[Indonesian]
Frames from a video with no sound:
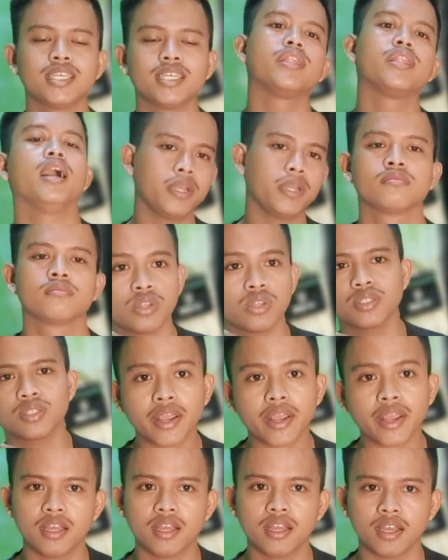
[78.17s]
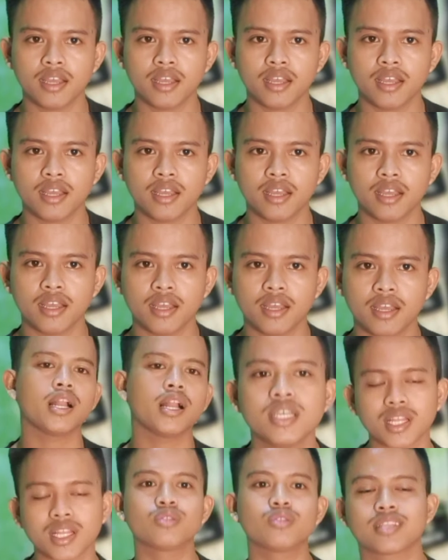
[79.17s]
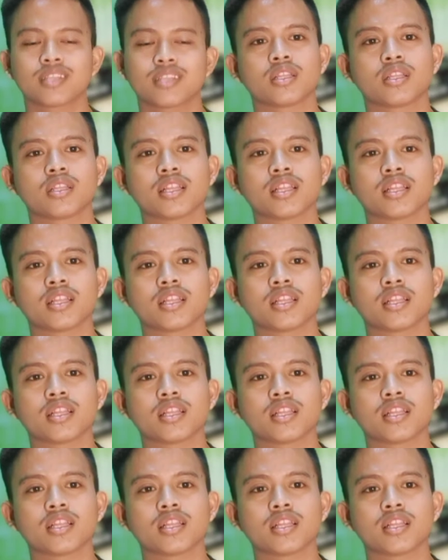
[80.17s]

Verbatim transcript: Itu. nah ini bisa kalau misalnya